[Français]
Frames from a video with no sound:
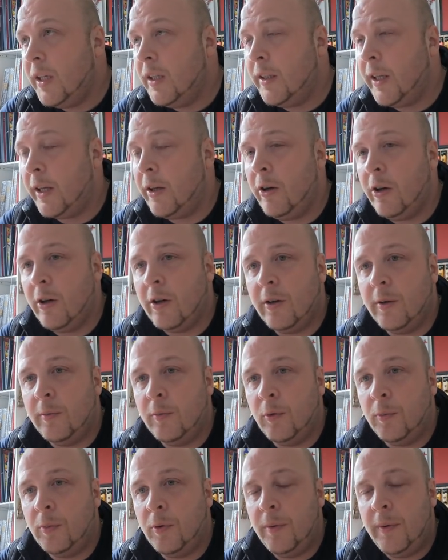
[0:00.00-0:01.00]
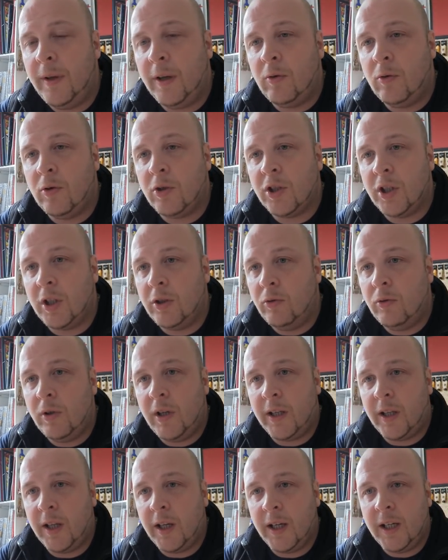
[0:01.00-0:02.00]
Et d'ailleurs, euh, mon premier cours, j'ai dû
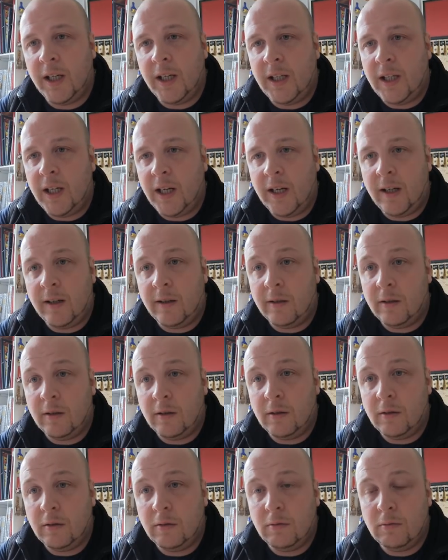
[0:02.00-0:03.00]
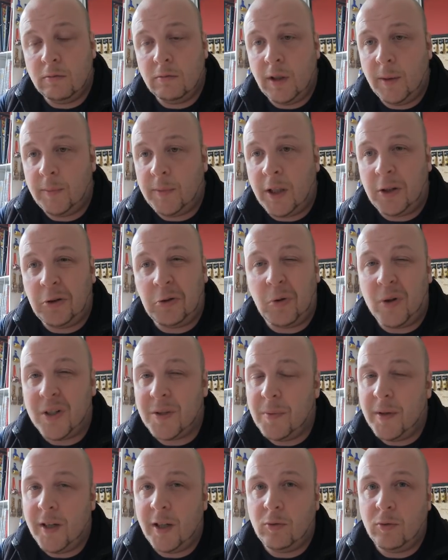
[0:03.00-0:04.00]
l'acquérir euh, il y a, peut-être trois
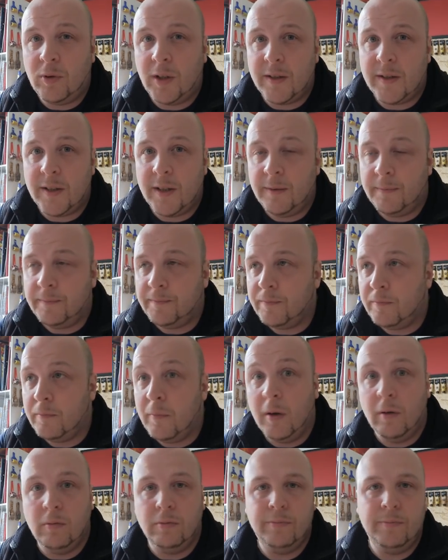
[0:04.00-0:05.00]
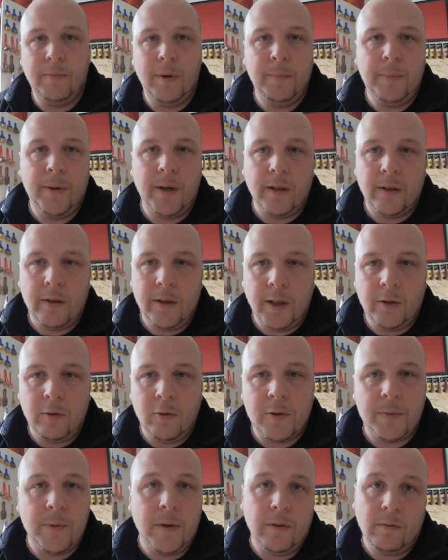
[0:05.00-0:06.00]
semaines à tout casser. Mais même pas, il y a
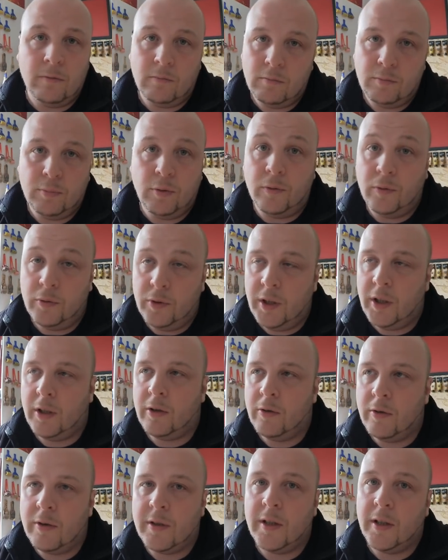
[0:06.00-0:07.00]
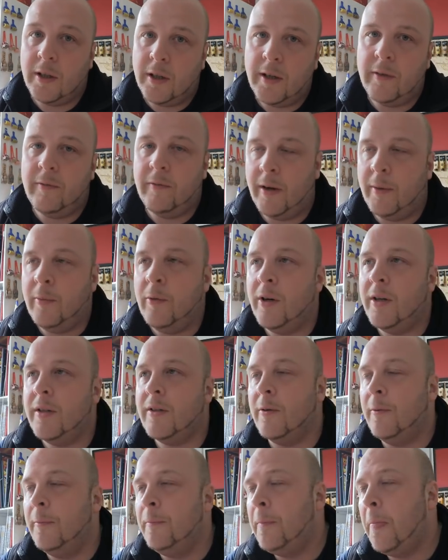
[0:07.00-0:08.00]
deux semaines, pour vous dire que c'est vraiment
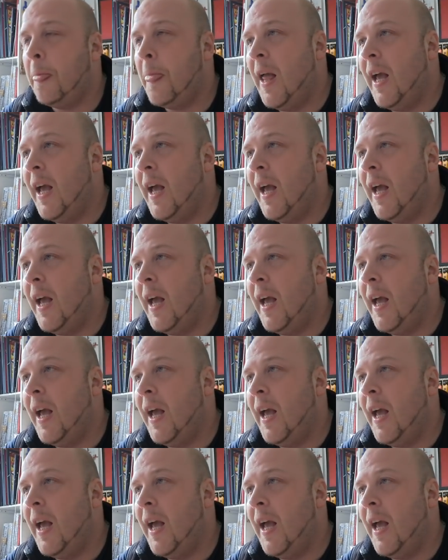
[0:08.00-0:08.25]
récent.